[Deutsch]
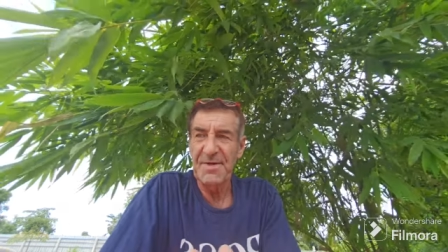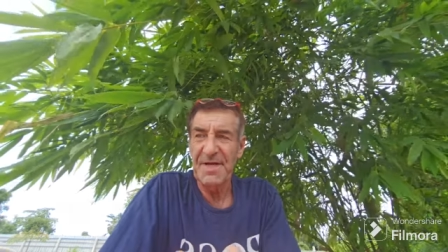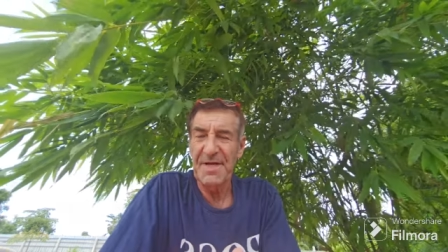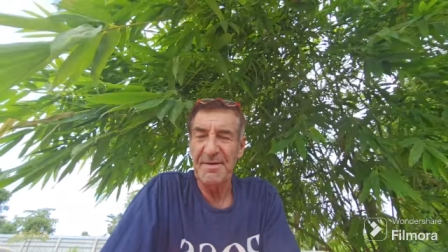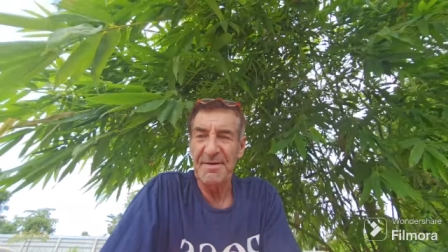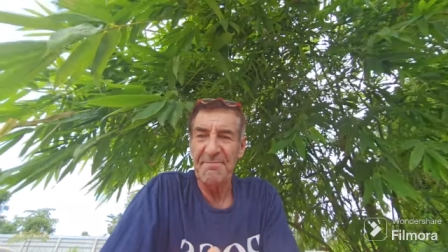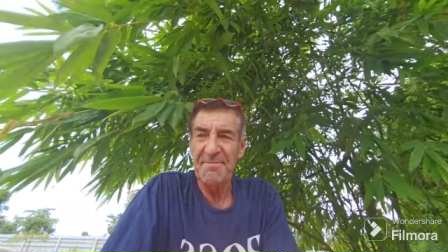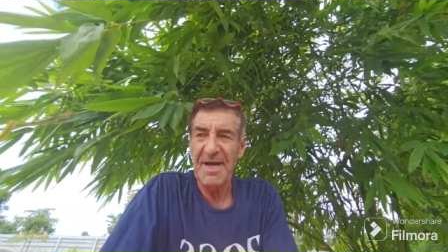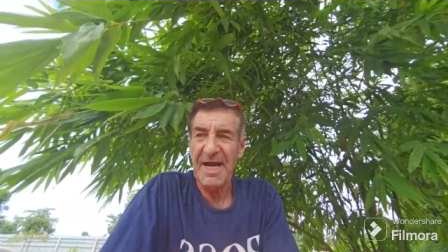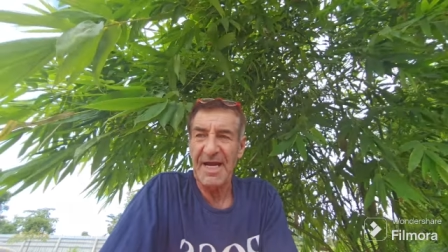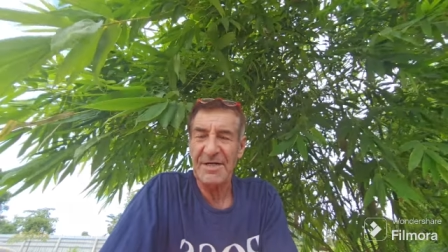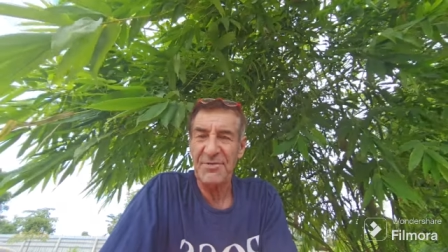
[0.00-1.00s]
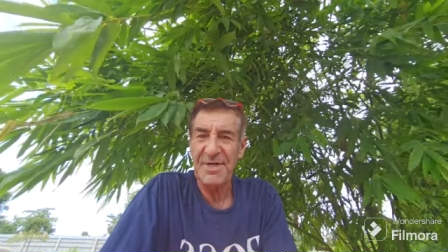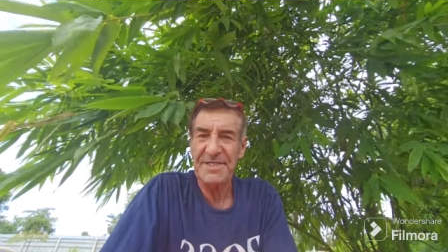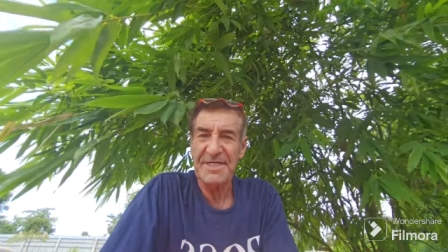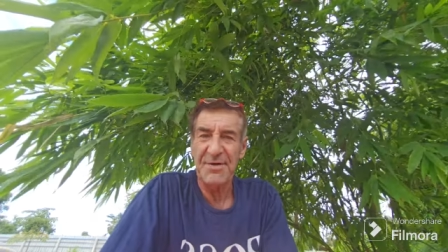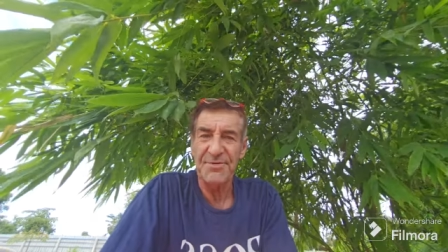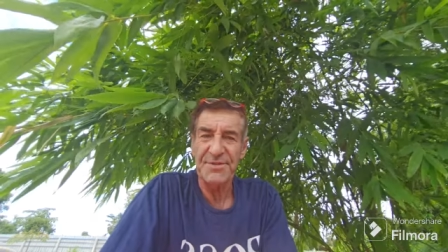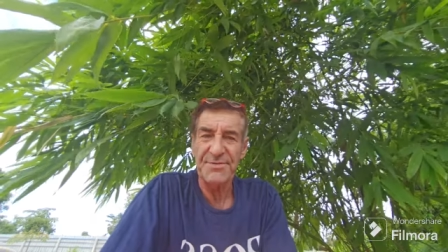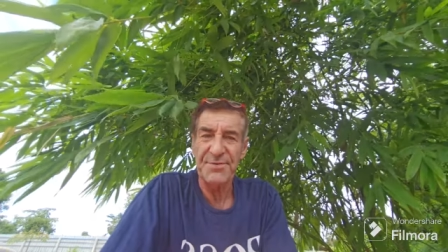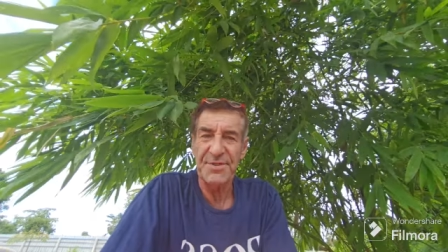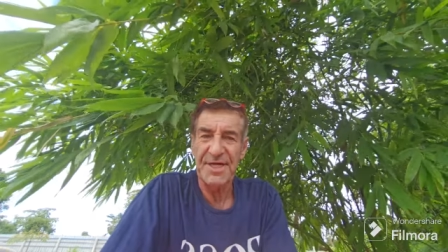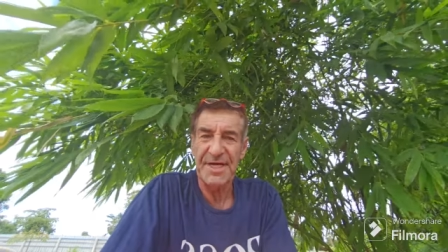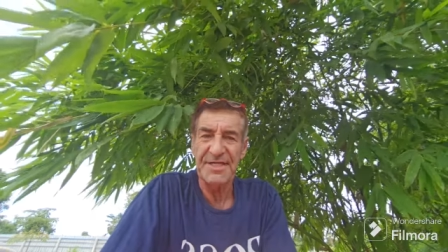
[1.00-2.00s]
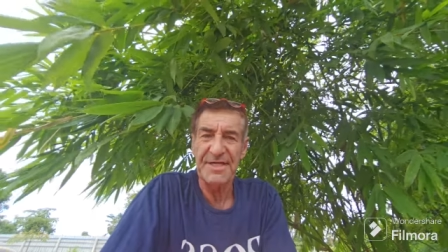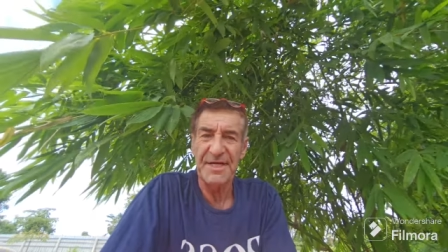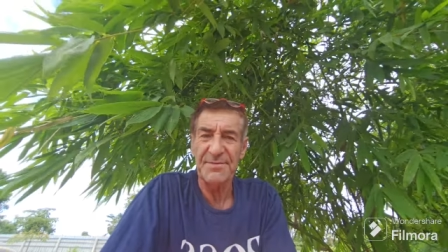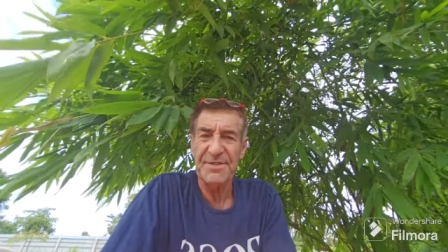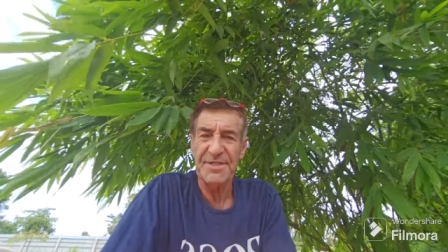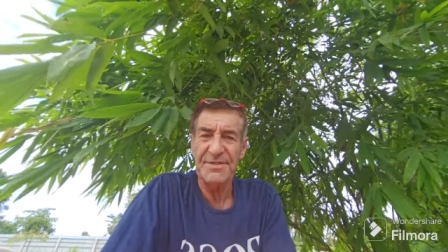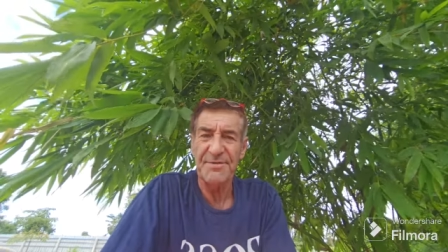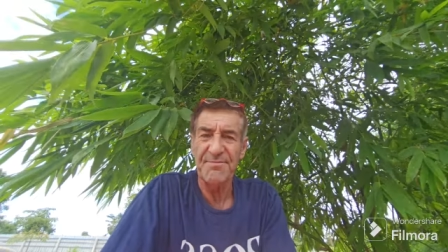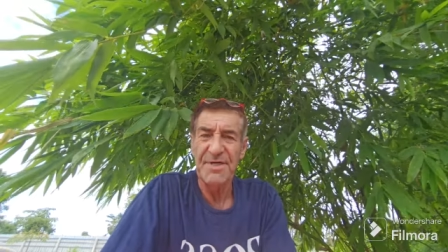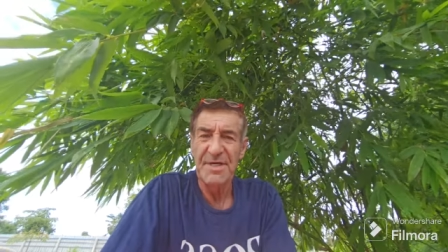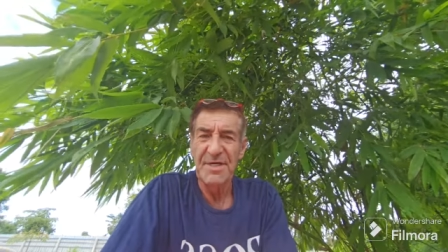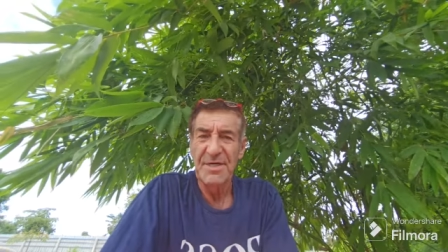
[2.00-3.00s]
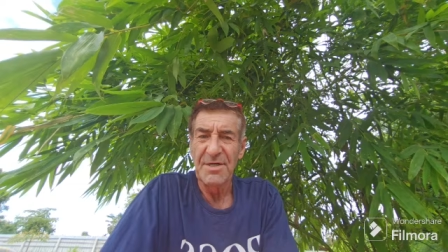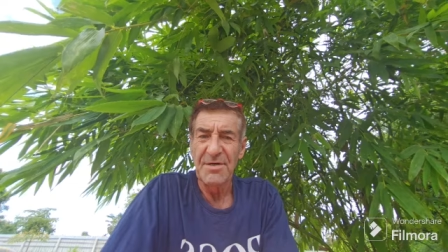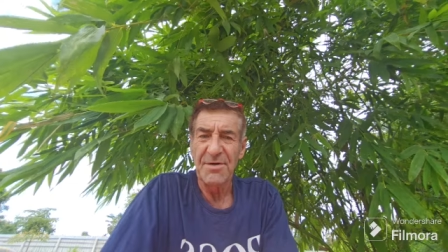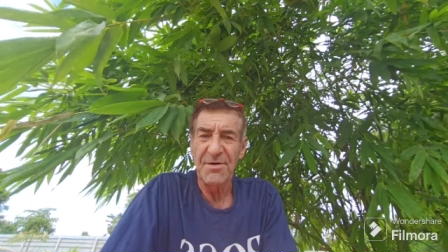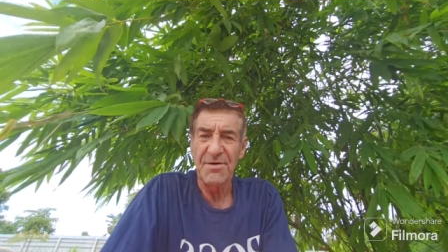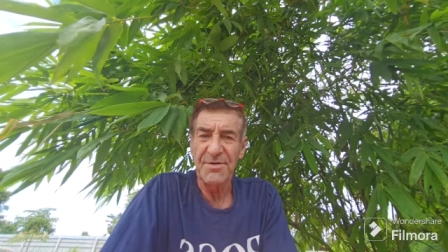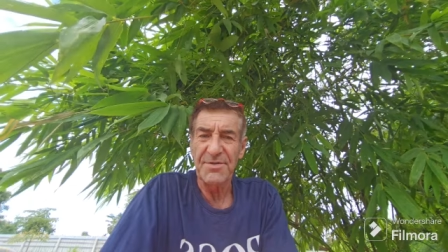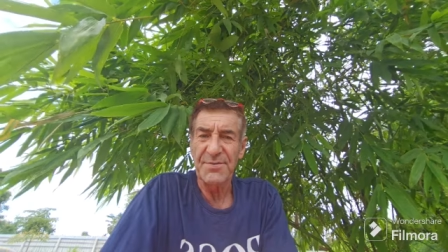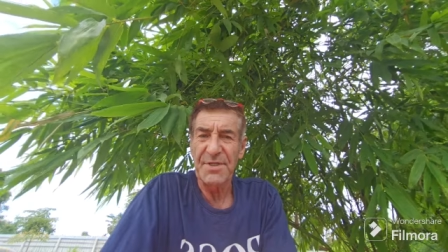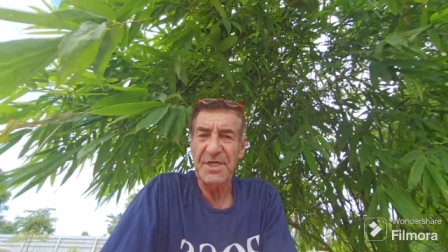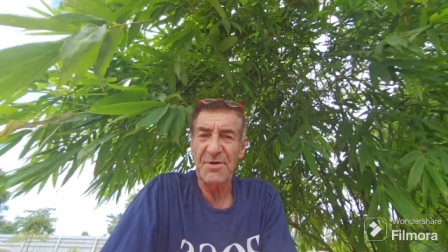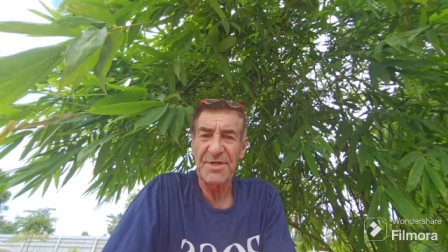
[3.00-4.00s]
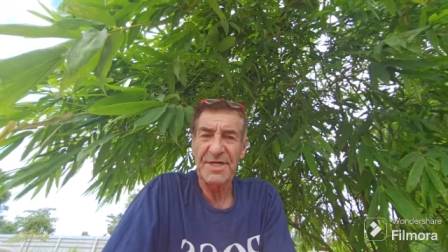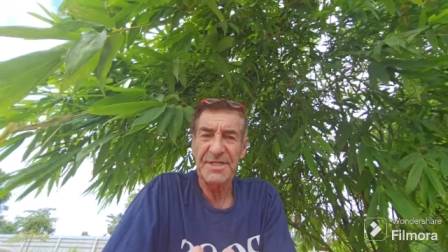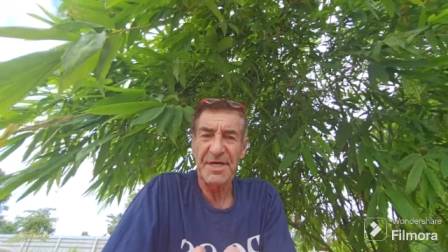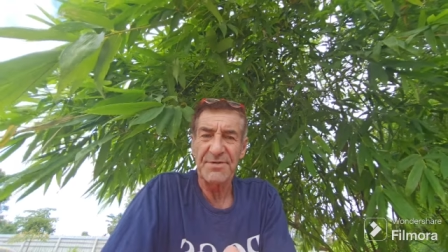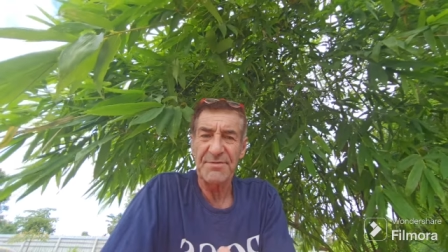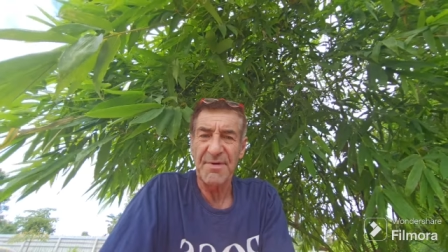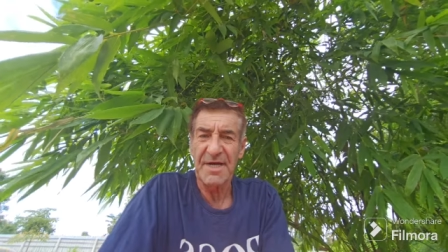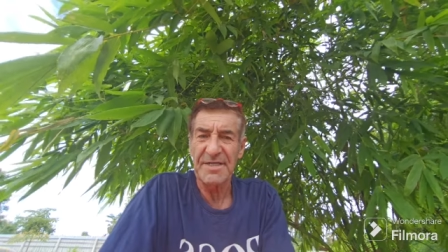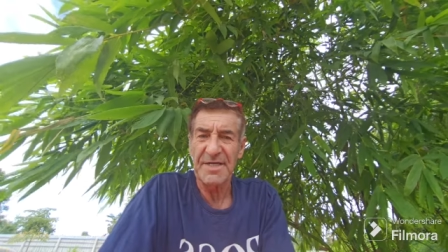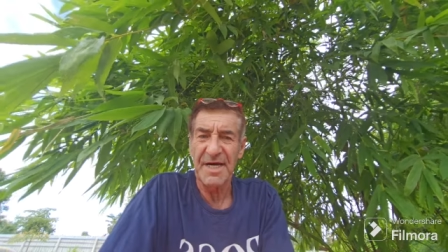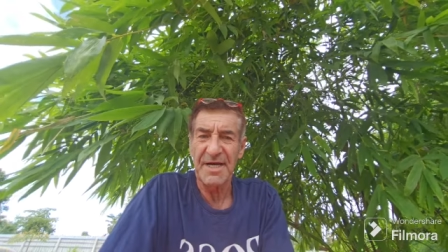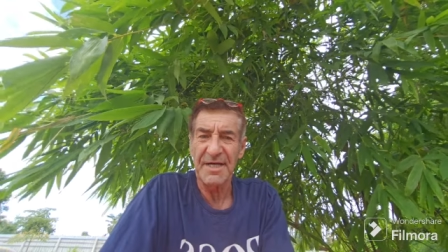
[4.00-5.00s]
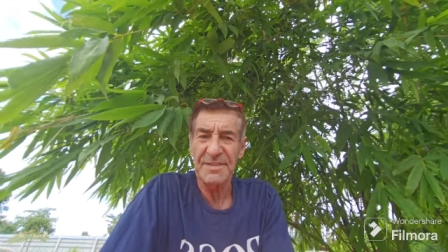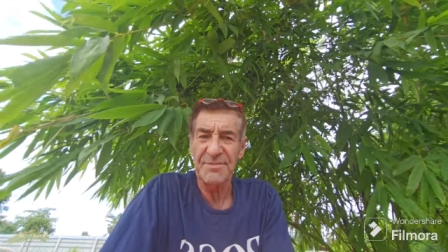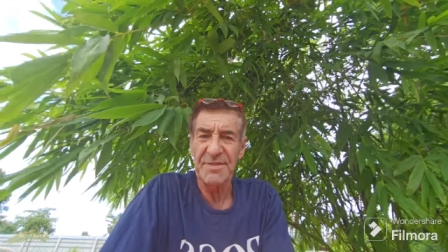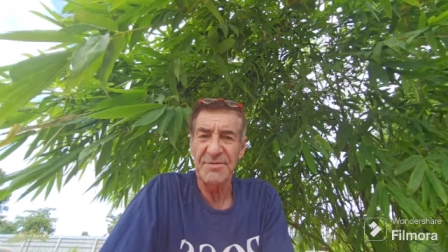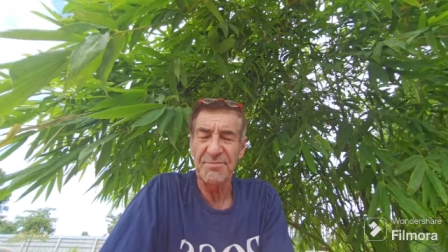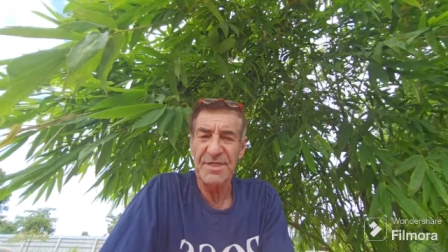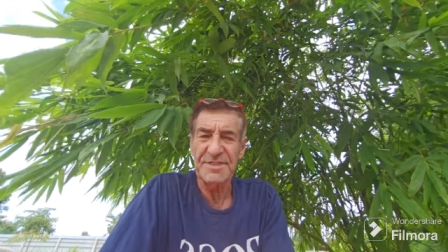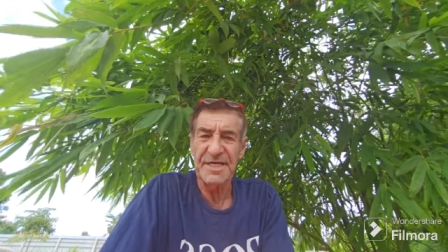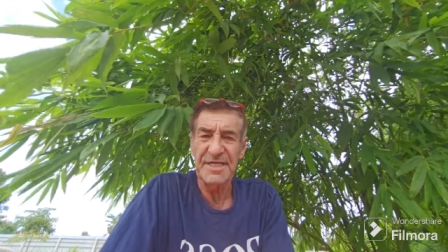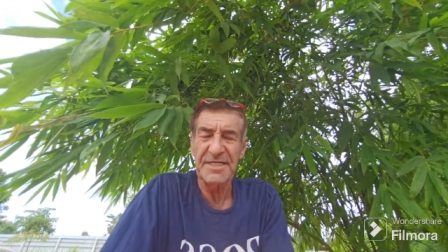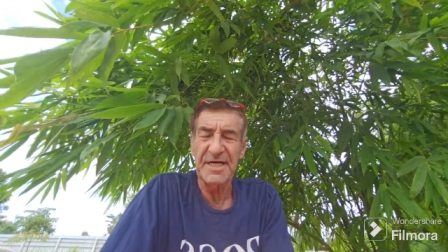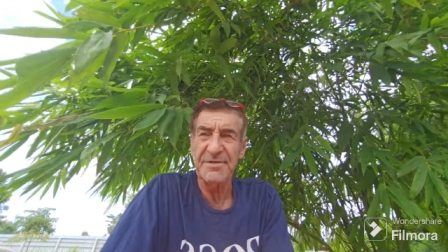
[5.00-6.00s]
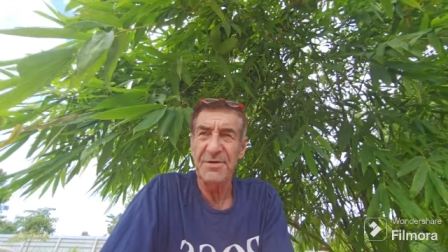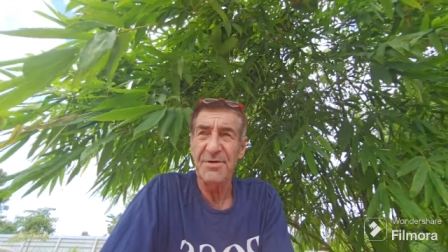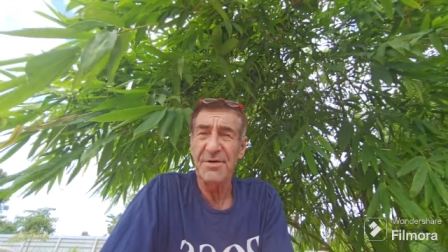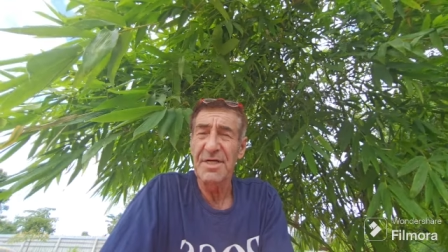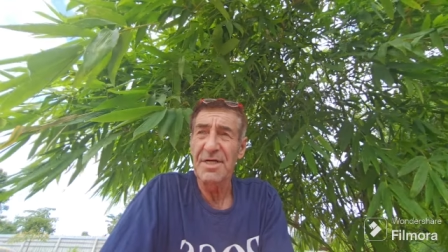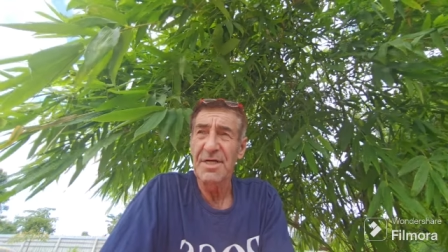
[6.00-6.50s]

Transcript: äh, 800.000 für ein Rentnervisum und 400.000 mein Heiratsvisum, das geht ja noch.